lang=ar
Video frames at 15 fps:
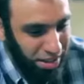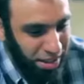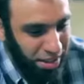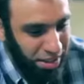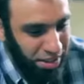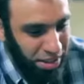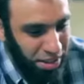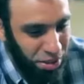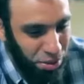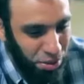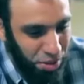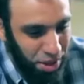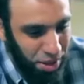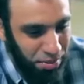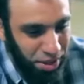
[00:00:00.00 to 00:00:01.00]
يعني
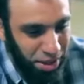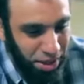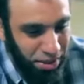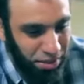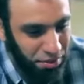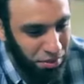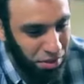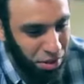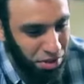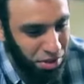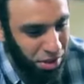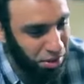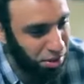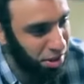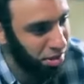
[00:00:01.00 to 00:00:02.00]
لو امكن في
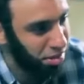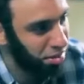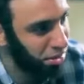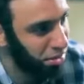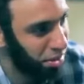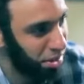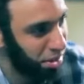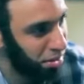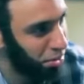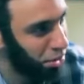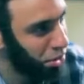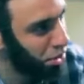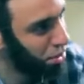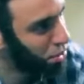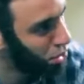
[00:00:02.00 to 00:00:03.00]
اسرع وقت
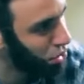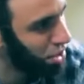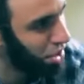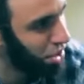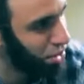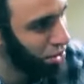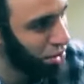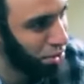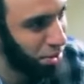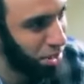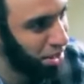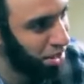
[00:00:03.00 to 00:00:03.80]
ممكن بكره او يوم